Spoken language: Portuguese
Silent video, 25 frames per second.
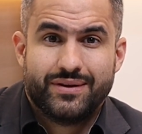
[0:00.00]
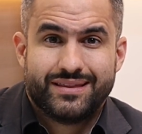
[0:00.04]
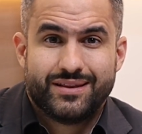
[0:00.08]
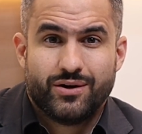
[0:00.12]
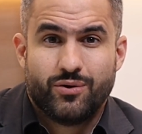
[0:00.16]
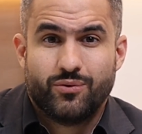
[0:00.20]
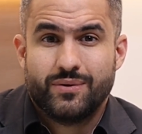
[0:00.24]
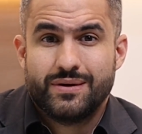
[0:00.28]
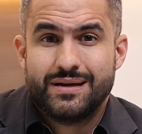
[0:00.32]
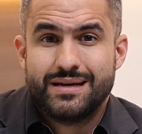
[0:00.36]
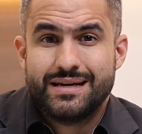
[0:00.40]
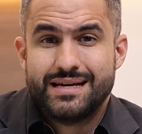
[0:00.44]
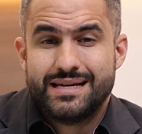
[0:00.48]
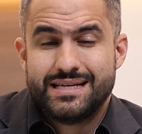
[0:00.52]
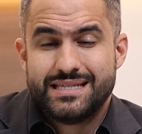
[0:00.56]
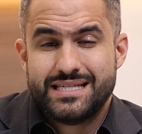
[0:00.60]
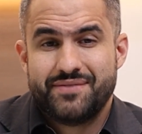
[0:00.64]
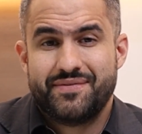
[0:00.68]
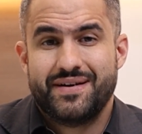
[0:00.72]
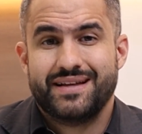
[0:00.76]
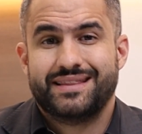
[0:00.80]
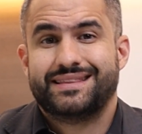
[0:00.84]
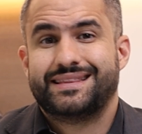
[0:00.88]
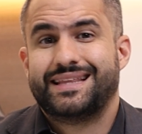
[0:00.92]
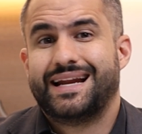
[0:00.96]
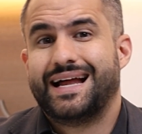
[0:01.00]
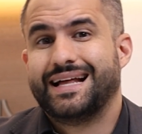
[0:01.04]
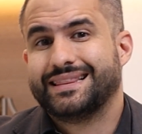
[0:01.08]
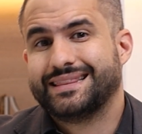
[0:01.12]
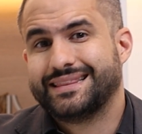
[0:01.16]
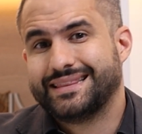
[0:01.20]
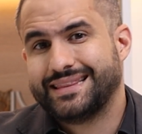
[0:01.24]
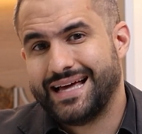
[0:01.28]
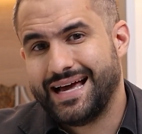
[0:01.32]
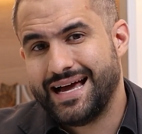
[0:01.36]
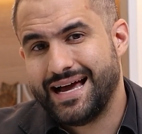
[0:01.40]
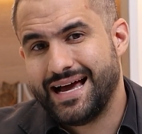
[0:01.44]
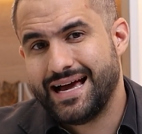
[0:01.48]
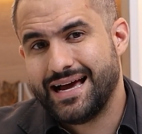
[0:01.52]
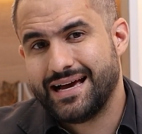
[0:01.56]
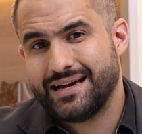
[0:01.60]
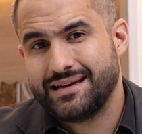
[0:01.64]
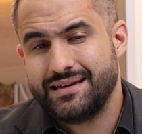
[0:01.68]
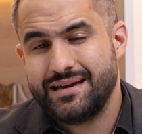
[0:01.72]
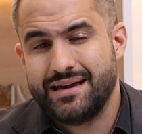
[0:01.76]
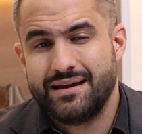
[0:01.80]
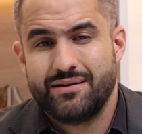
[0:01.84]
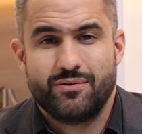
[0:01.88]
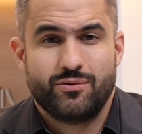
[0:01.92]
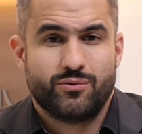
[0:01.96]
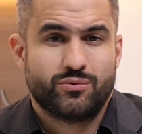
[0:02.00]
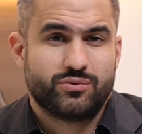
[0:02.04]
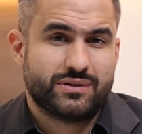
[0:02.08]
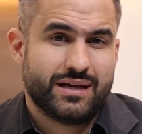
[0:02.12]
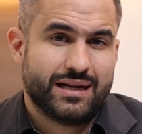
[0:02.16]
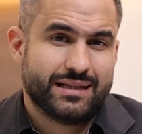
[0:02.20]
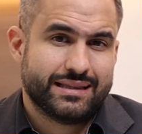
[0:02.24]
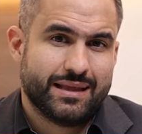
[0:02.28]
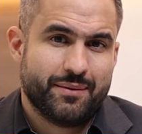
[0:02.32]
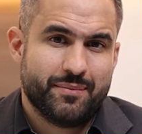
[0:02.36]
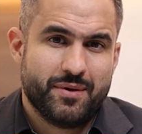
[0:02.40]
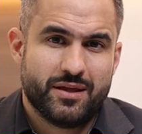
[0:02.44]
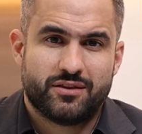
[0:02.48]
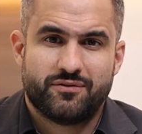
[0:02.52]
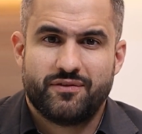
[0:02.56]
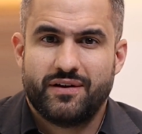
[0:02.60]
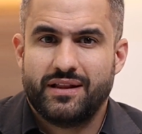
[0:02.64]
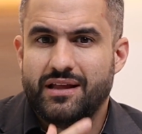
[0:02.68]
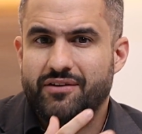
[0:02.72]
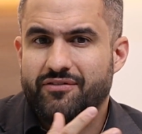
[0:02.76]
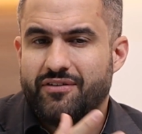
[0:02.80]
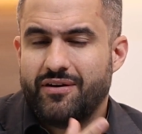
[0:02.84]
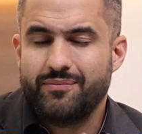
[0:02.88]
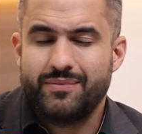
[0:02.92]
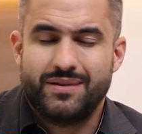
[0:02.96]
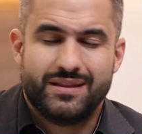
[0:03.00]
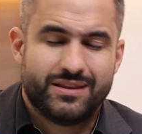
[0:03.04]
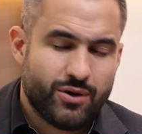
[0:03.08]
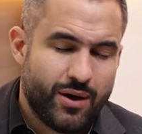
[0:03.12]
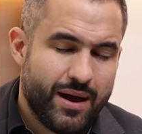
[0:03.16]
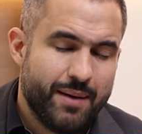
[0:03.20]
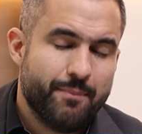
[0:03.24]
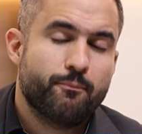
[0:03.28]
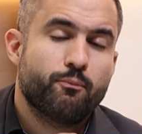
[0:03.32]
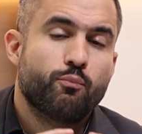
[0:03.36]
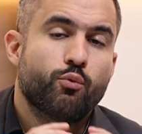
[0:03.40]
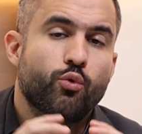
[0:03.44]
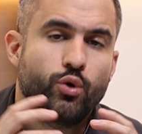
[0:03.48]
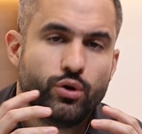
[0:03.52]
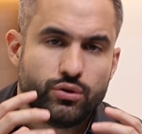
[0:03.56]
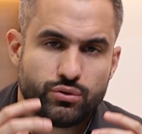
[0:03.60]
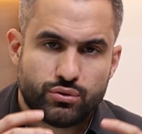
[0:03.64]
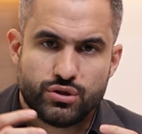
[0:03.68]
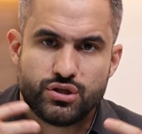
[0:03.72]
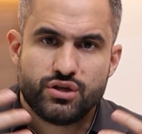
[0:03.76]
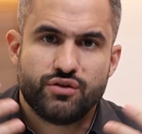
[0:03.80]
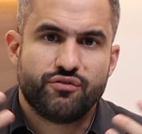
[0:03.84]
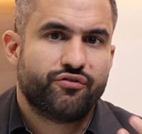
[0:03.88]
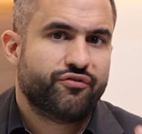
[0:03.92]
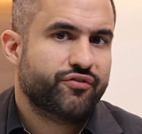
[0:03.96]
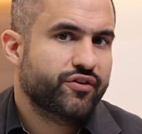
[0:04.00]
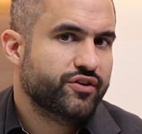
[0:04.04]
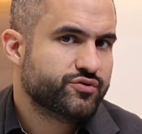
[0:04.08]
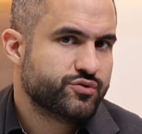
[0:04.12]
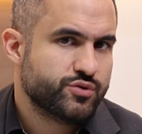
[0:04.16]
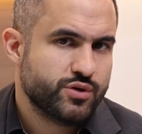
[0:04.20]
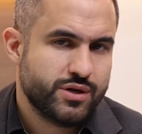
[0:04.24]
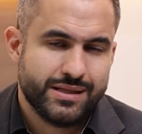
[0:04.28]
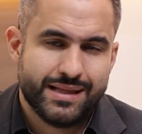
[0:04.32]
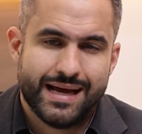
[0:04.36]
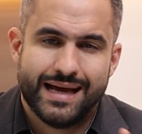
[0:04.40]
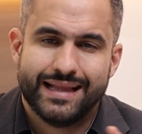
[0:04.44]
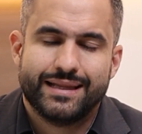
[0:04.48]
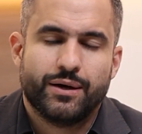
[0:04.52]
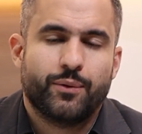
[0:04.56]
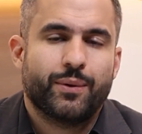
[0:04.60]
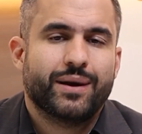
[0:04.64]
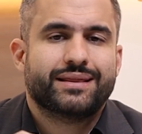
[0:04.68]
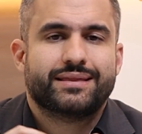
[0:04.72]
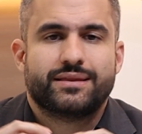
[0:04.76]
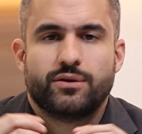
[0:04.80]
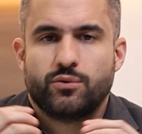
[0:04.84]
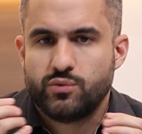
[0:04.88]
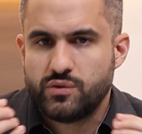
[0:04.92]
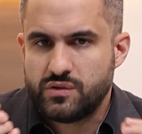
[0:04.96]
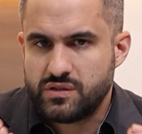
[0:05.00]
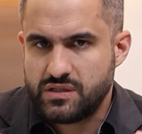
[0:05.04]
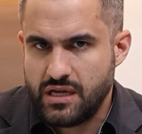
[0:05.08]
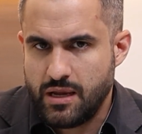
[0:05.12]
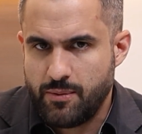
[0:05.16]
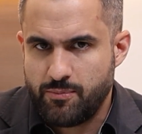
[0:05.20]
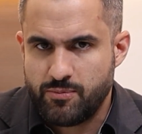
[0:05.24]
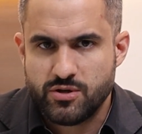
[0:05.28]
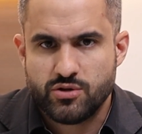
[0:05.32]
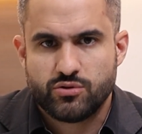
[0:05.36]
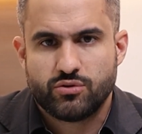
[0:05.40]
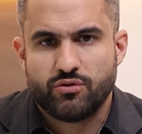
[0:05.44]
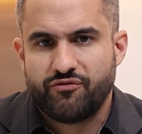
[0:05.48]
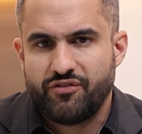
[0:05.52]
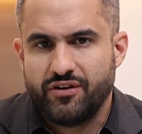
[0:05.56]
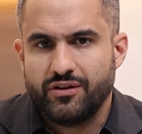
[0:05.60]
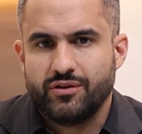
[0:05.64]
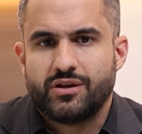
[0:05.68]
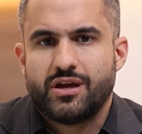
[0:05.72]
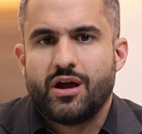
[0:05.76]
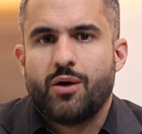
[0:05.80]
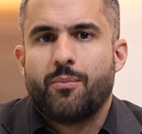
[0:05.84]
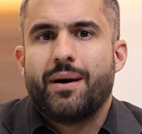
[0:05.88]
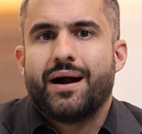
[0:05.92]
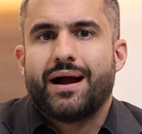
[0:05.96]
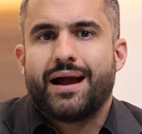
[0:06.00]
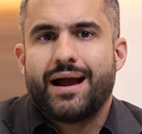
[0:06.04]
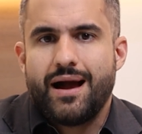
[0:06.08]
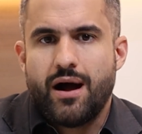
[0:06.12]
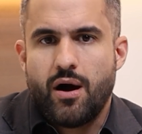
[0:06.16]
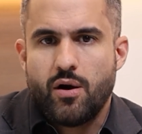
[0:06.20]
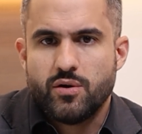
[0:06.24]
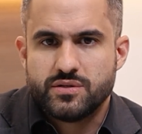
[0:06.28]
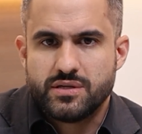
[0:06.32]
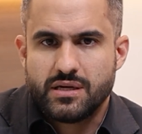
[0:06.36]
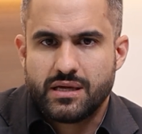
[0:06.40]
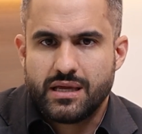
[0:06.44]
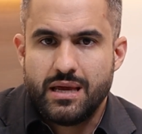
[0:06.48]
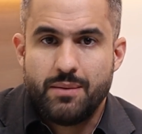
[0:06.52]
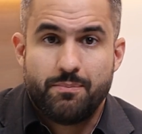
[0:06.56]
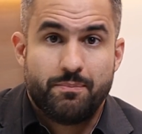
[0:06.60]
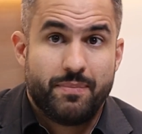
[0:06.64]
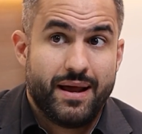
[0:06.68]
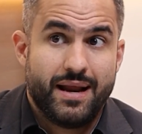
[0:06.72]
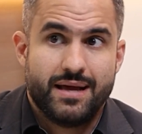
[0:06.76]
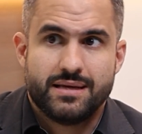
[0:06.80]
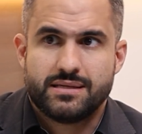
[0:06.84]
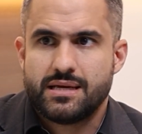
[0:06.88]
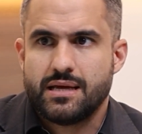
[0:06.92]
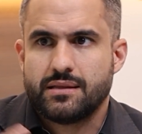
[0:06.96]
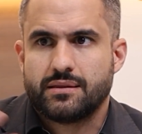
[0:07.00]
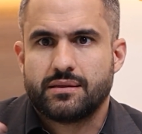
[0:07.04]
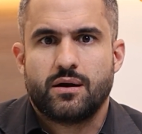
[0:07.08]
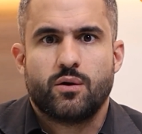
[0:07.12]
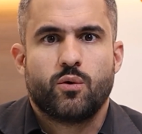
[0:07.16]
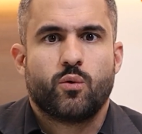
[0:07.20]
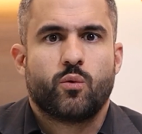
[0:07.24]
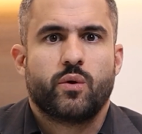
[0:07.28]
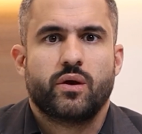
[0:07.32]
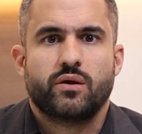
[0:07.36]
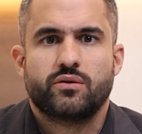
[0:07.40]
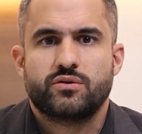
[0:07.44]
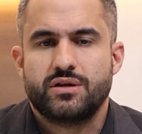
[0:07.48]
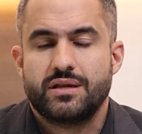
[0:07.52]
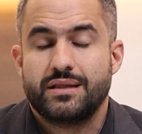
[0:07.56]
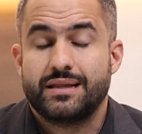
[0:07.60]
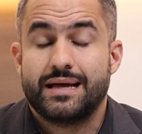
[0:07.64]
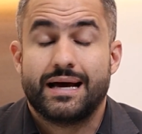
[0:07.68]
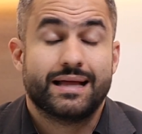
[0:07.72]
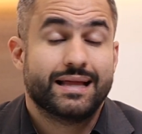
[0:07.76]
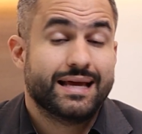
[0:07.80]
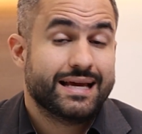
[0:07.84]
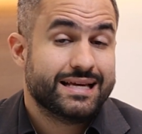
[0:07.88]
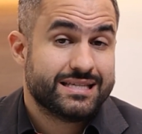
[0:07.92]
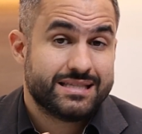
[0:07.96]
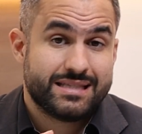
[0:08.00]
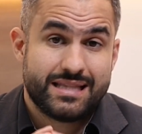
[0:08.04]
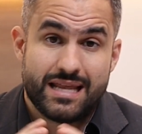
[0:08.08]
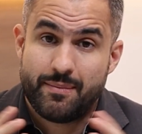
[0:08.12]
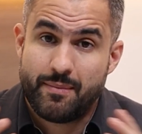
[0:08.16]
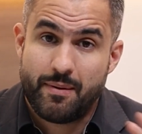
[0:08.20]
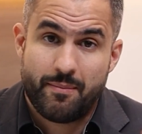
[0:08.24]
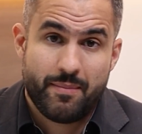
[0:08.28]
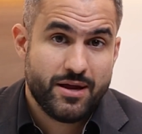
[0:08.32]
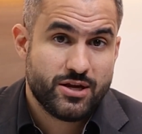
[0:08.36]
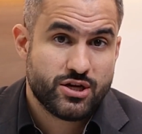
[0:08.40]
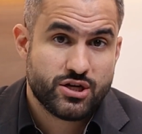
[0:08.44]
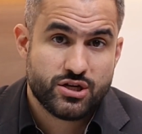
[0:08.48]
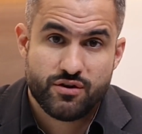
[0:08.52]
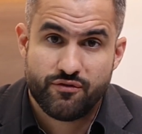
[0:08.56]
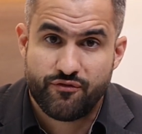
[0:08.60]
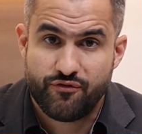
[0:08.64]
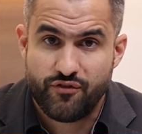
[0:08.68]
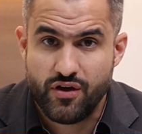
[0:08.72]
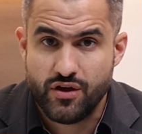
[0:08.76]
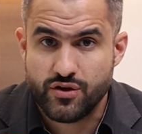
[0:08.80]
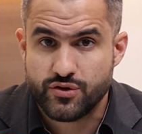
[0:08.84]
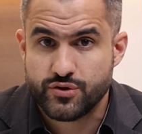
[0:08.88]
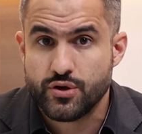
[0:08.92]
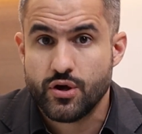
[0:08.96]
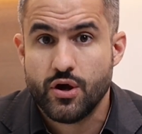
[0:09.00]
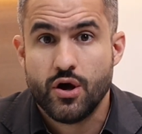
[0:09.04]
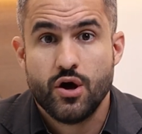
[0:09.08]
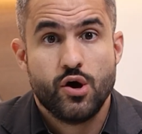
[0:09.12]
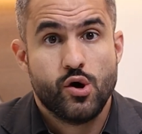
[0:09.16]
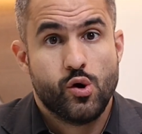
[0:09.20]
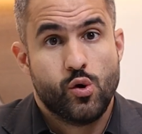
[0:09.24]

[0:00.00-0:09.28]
Então você vai tratar e aí o tratamento vai levar. Então é muito difícil de lidar, não é tão simples. Eu estou falando que é uma causa aqui, parece que é tranquilo de lidar. É extremamente difícil.